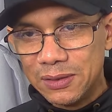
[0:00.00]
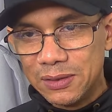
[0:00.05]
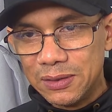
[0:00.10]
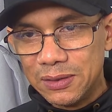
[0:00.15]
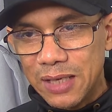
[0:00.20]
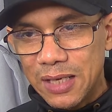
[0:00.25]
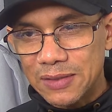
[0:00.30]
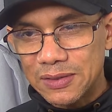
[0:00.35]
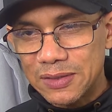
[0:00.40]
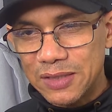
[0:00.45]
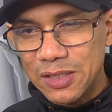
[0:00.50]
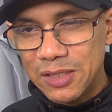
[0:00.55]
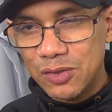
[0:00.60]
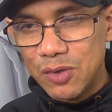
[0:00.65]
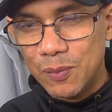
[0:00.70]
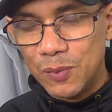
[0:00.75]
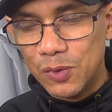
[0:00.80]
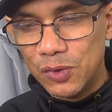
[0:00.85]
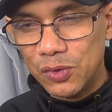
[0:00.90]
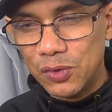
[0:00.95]
Así
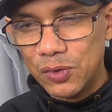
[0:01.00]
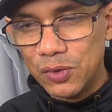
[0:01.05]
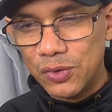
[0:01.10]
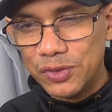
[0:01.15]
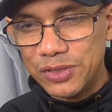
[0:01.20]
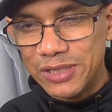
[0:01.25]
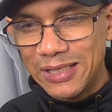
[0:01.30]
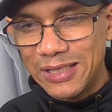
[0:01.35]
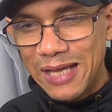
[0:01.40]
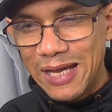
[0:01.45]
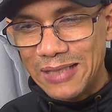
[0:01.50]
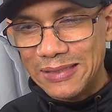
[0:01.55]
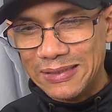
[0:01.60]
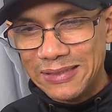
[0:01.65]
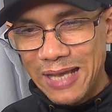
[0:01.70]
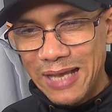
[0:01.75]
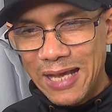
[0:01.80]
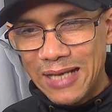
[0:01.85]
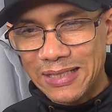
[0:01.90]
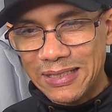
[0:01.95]
como lo oye, la
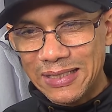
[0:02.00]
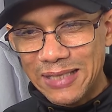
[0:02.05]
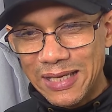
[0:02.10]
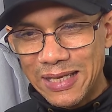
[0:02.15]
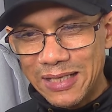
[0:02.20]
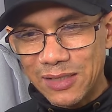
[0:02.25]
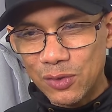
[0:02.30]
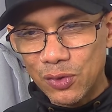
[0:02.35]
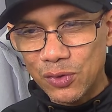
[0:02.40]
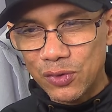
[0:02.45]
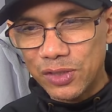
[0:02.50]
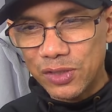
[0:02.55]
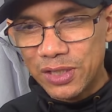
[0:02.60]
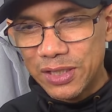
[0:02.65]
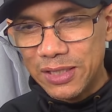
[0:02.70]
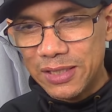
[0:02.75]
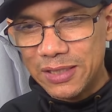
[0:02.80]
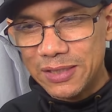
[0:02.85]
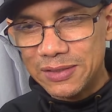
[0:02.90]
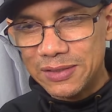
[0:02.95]

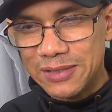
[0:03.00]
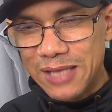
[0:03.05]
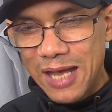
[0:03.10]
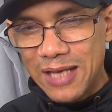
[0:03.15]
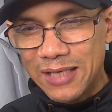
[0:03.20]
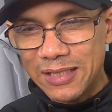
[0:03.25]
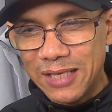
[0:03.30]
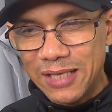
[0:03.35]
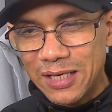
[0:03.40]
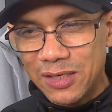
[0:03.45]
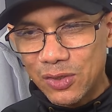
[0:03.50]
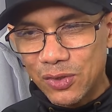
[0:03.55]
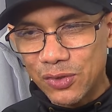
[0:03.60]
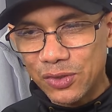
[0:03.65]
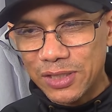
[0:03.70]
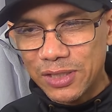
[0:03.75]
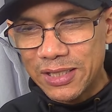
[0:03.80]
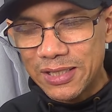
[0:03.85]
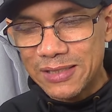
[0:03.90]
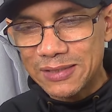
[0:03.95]
Rodríguez. Yariel
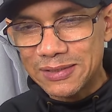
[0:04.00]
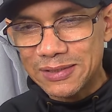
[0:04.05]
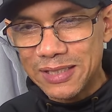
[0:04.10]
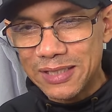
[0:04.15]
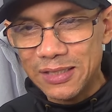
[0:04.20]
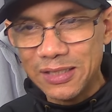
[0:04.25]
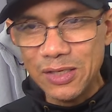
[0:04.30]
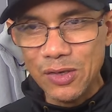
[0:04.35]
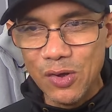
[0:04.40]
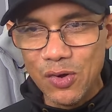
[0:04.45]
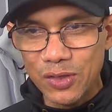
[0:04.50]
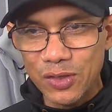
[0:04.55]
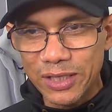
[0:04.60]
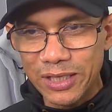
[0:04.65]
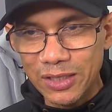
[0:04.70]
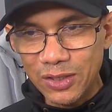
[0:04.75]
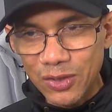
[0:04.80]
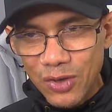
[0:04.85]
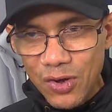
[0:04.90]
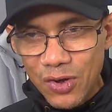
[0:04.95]
Rodríguez le dijo que
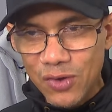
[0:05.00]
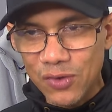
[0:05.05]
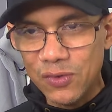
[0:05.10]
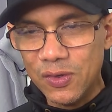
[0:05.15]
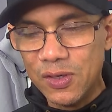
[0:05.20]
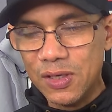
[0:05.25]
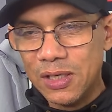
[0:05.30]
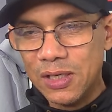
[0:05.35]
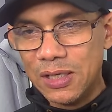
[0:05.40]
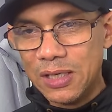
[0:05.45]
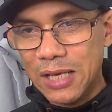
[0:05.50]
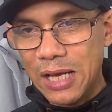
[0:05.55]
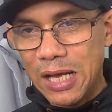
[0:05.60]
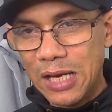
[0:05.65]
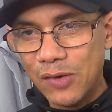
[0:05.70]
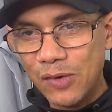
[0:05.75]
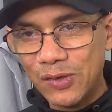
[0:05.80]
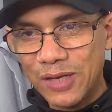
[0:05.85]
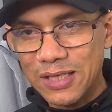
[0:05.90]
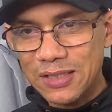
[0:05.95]
no a la
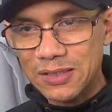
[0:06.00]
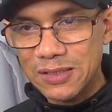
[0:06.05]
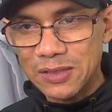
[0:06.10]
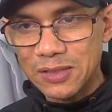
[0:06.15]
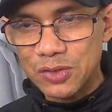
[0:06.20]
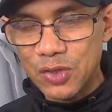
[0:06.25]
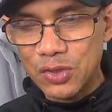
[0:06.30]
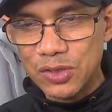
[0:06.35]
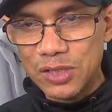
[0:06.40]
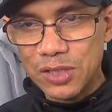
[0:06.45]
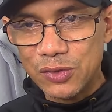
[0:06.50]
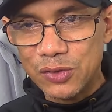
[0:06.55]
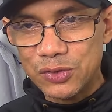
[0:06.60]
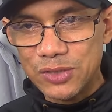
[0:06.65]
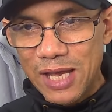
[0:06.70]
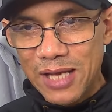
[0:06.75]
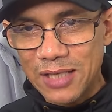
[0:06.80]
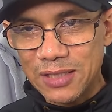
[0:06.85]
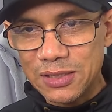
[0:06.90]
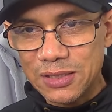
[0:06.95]
organización de los
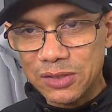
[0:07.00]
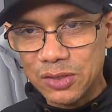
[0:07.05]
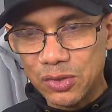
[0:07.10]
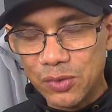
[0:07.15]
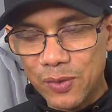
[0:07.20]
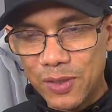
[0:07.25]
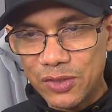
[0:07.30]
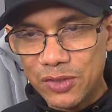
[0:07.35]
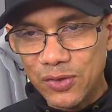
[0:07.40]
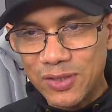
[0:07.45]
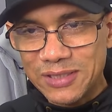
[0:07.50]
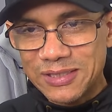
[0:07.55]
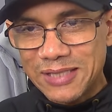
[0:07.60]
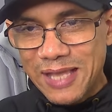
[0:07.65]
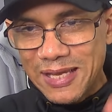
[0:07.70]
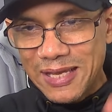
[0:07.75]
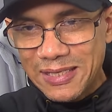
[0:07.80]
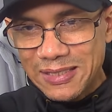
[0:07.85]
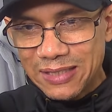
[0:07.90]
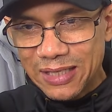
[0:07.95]
Yankees de Nueva York. Esta
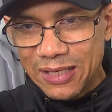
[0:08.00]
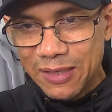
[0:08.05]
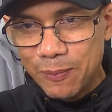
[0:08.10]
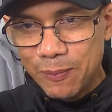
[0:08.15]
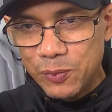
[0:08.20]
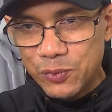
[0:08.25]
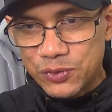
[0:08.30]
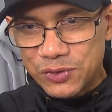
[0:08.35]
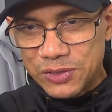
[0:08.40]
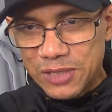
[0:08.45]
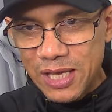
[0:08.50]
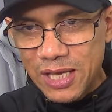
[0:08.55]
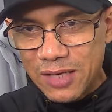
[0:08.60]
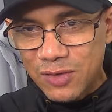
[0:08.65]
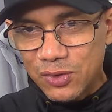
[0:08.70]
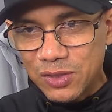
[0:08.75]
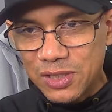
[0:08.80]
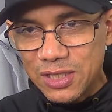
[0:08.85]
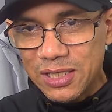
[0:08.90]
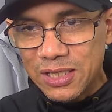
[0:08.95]
gente le
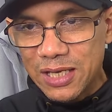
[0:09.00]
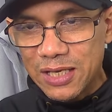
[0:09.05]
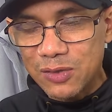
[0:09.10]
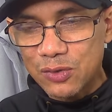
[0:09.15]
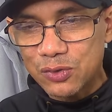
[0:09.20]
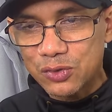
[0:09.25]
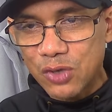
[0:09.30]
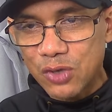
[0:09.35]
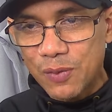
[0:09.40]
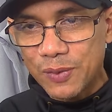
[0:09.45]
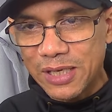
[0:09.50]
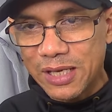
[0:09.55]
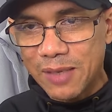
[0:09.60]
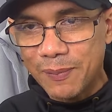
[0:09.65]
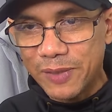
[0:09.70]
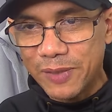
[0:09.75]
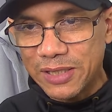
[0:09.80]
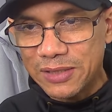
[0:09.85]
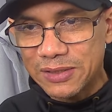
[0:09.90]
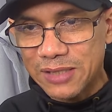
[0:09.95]
pusieron dinero sobre la
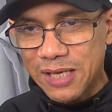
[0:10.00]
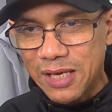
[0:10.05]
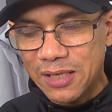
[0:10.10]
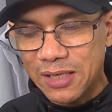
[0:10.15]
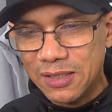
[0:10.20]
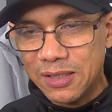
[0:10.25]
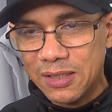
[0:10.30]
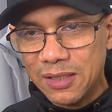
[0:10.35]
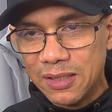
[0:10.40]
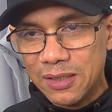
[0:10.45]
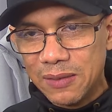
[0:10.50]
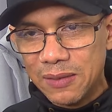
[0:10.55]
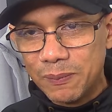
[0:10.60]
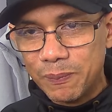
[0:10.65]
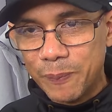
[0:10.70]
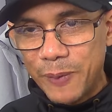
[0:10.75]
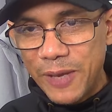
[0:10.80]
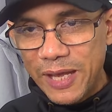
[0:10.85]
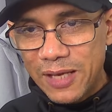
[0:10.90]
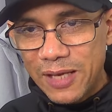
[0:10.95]
mesa.
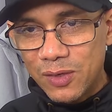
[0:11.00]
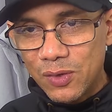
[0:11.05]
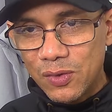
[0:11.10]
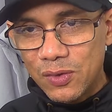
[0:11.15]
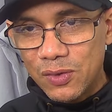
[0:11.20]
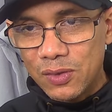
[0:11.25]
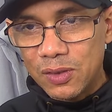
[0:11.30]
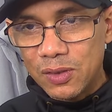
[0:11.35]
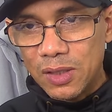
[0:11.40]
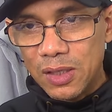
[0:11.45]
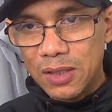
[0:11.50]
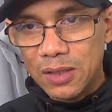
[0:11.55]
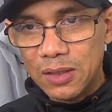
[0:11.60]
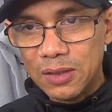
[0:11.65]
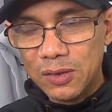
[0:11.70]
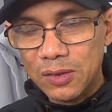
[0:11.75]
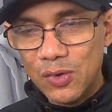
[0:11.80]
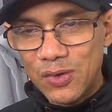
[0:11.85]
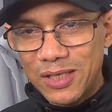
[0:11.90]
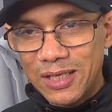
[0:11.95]
Pero
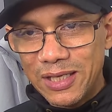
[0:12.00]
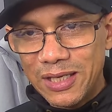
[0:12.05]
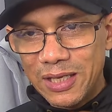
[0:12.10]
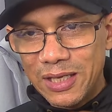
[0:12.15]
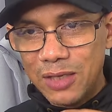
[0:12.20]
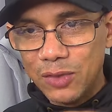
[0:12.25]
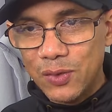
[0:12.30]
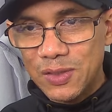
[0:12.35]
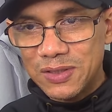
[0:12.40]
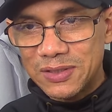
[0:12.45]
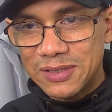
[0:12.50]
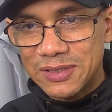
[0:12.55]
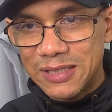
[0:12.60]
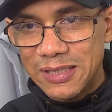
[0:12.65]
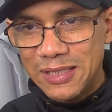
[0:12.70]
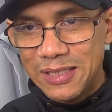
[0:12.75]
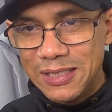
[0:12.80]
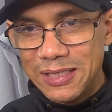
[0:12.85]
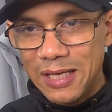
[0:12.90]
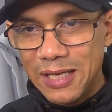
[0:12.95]
lo que ellos
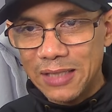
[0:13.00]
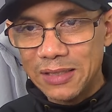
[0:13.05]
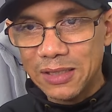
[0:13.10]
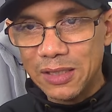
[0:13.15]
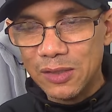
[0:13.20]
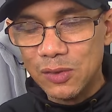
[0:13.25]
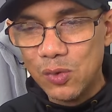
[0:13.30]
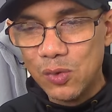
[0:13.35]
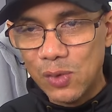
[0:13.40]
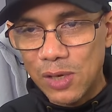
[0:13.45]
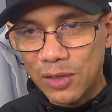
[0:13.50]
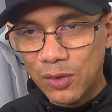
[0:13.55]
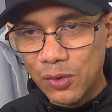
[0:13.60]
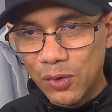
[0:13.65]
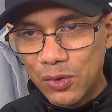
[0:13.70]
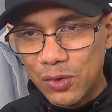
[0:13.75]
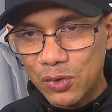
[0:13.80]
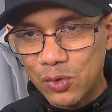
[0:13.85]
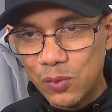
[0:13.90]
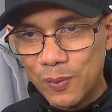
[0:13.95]
exigían del
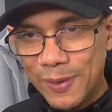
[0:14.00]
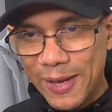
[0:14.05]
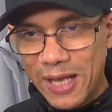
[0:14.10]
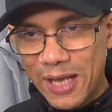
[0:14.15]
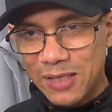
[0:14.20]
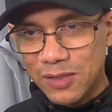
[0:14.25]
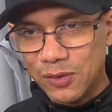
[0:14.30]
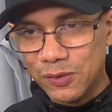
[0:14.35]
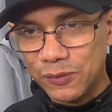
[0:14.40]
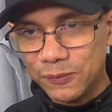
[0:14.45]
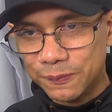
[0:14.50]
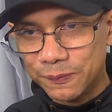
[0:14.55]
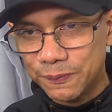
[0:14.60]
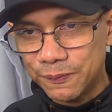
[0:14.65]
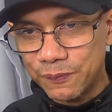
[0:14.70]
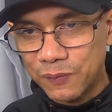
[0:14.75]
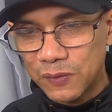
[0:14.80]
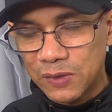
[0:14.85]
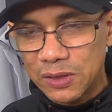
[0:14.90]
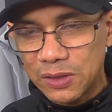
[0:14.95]
jugador cubano
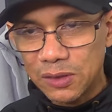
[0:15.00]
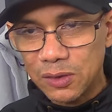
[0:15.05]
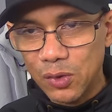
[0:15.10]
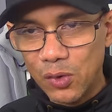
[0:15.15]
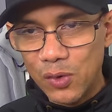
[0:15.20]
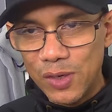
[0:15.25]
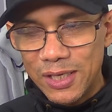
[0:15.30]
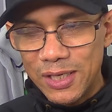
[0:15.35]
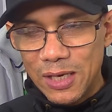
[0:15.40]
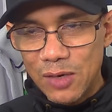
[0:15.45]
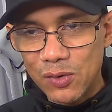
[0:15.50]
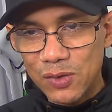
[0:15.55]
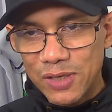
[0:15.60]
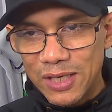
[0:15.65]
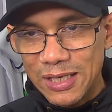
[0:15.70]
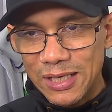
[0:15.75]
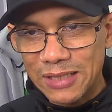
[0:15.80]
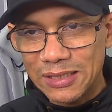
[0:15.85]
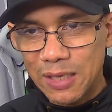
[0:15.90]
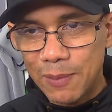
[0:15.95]
no era lo que
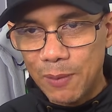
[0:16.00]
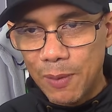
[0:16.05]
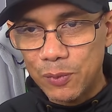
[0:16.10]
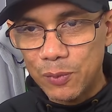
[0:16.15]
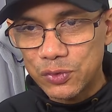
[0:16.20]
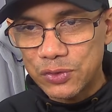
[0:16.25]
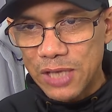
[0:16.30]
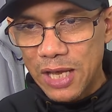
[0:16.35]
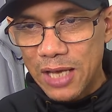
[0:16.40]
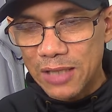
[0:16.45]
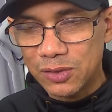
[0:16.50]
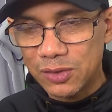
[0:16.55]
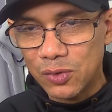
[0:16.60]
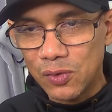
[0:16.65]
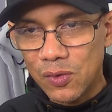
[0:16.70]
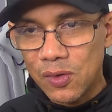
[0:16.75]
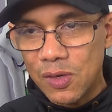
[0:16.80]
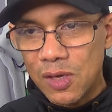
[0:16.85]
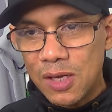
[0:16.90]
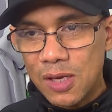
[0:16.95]
él andaba
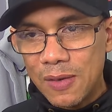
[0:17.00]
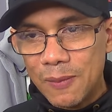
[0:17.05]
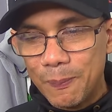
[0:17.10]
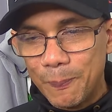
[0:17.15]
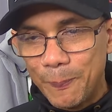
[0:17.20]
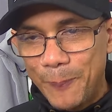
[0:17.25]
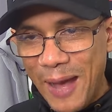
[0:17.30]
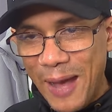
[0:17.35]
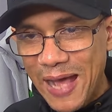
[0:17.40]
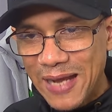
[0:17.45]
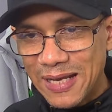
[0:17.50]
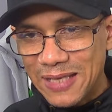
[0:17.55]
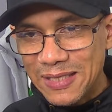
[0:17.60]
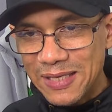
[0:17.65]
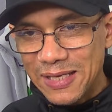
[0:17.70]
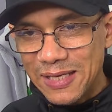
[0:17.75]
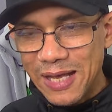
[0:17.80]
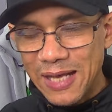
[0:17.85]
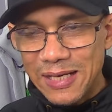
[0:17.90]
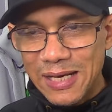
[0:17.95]
buscando para
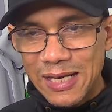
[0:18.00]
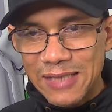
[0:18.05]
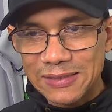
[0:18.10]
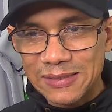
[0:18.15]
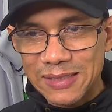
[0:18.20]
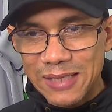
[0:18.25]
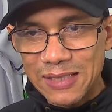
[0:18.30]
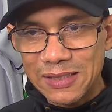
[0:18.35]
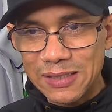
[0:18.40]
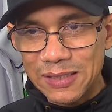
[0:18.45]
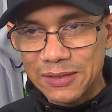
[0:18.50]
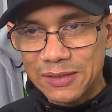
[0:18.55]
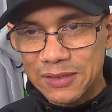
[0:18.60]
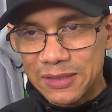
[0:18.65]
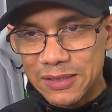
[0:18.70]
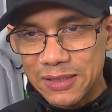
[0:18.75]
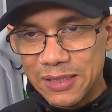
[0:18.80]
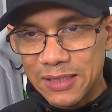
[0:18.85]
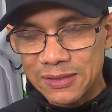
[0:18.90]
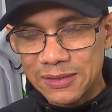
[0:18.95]
llegar a las grandes
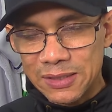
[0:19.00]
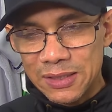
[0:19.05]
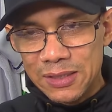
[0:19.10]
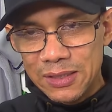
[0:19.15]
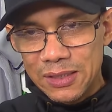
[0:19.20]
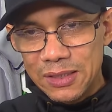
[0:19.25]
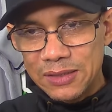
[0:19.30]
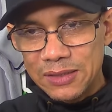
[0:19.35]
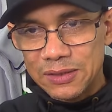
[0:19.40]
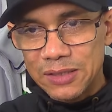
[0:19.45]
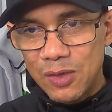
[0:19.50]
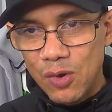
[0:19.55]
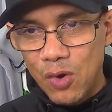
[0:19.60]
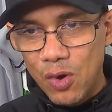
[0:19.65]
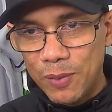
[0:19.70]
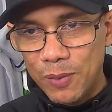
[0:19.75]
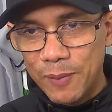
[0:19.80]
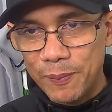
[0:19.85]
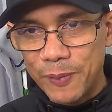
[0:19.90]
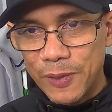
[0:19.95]
ligas. Este
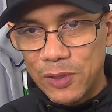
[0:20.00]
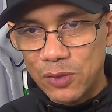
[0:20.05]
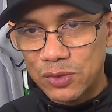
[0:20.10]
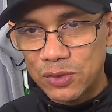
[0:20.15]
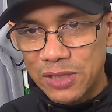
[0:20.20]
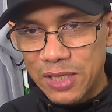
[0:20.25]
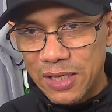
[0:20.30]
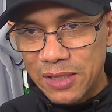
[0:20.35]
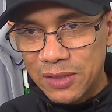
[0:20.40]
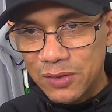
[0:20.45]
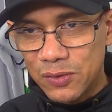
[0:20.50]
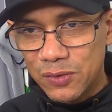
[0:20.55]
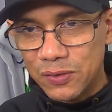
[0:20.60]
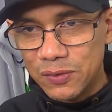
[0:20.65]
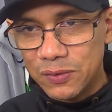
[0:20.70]
joven pelotero